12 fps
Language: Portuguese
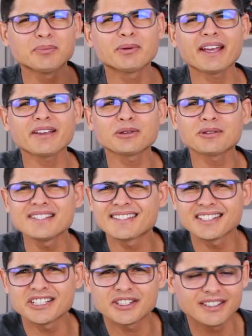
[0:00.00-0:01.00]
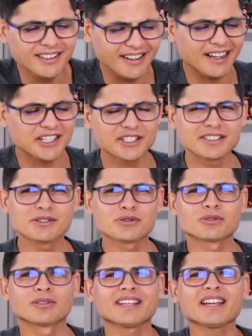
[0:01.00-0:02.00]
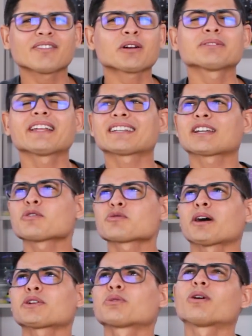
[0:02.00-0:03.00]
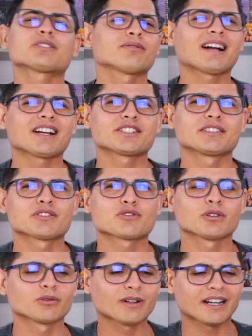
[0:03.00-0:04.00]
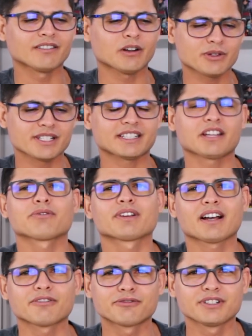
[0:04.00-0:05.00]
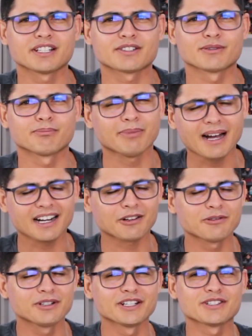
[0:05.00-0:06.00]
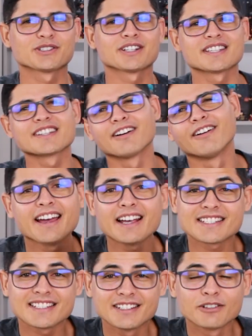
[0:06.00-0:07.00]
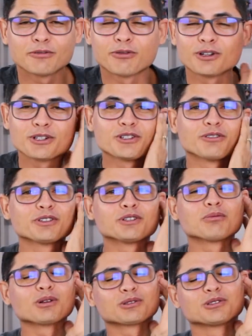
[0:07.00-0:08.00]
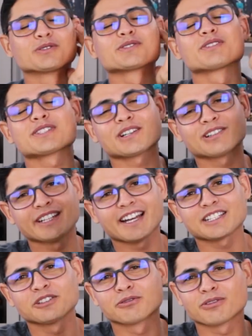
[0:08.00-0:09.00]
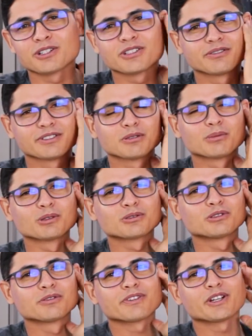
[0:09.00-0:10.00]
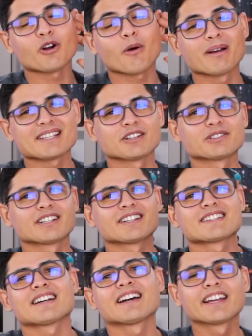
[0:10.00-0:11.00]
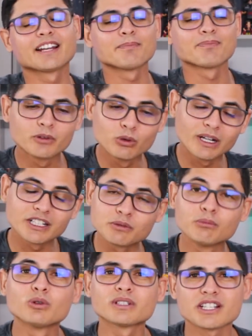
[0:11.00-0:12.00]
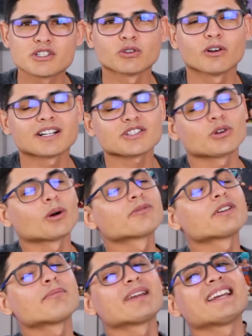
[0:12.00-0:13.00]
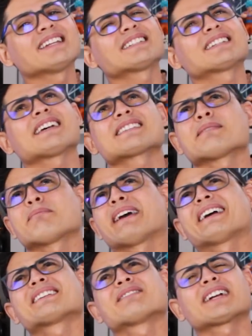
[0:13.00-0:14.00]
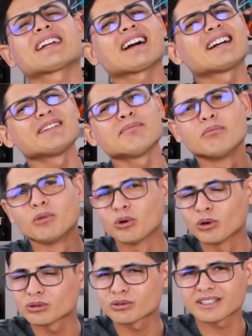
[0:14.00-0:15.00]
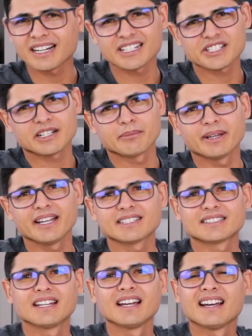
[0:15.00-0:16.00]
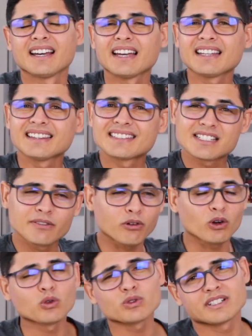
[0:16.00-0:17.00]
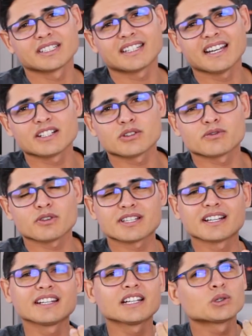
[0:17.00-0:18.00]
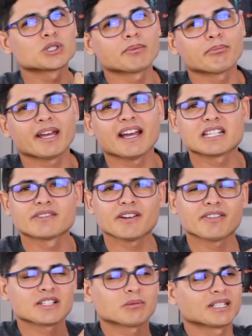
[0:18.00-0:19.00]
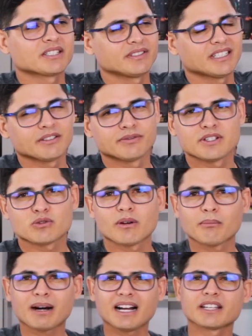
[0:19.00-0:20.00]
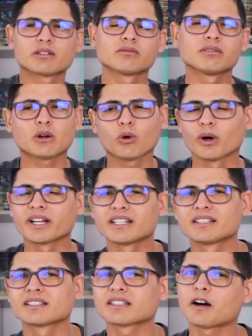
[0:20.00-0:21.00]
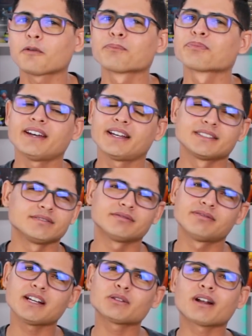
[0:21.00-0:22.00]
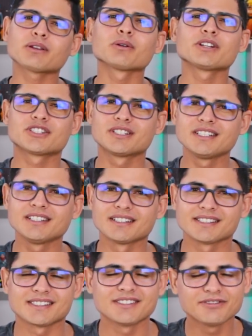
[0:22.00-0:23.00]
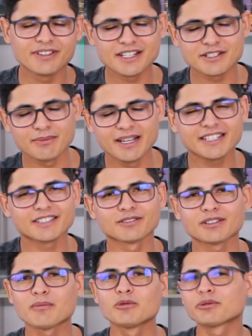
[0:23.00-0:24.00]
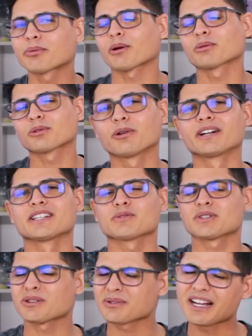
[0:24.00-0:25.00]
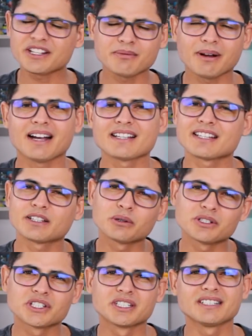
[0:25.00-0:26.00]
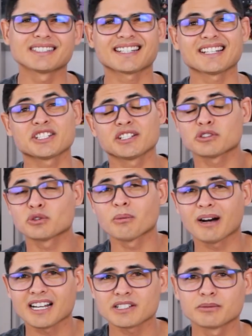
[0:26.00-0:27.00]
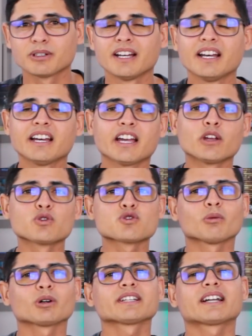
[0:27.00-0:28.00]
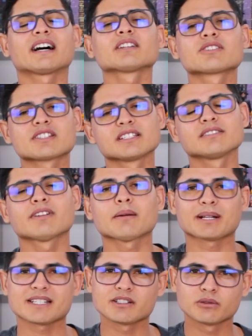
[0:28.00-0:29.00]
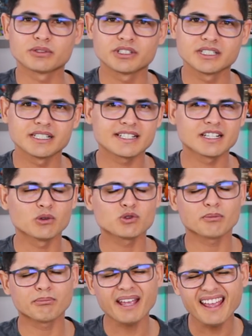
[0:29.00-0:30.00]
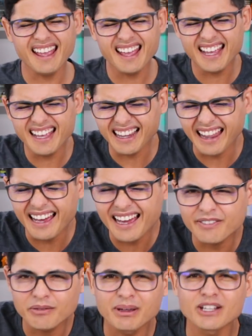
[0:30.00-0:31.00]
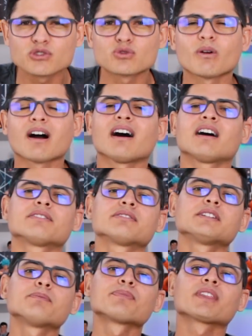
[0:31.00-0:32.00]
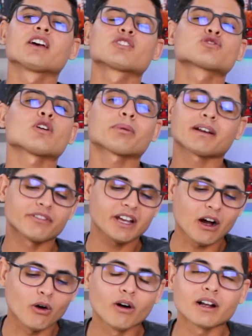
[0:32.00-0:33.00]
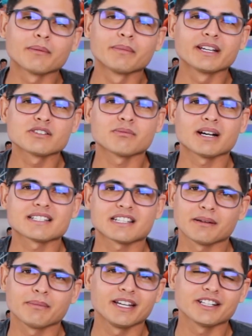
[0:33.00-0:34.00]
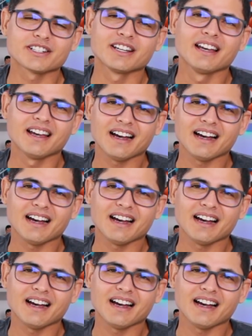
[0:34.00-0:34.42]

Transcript: Mas por que, que eu tô insistindo em caixinha de som? Quem que vai conectar um smartwatch numa caixinha de som, uma coisa que tem que ficar fixo? Para com isso, Jaziel. É sim um fone de ouvido Bluetooth. Se você conecta no fone de ouvido Bluetooth e começa a utilizar ele durante muitas horas, obviamente que essa média vai cair muito drasticamente. Se for uso intenso, se você liga o GPS, vai fazer uma atividade física, uma bike, uma corrida e tal, velho, vai durar dois dias. Infelizmente, não tem muito para correr. Se você usar demais, é dois dias, três dias no máximo em uso moderado, sim, vai para cinco dias, em uso bem leve, bem suave, só para ver a hora mesmo, basicamente.